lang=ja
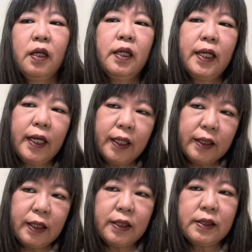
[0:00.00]
来
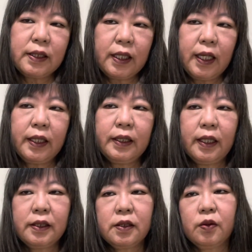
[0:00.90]
年、再来
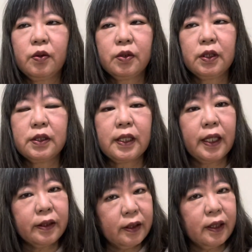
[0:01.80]
年、その次、
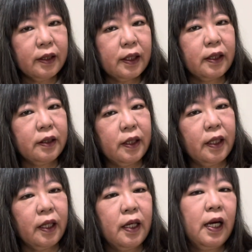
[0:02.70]
3年間
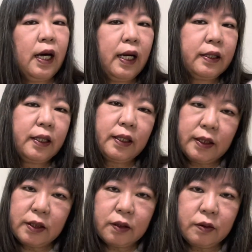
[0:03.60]
で新
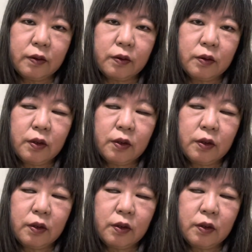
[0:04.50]
しく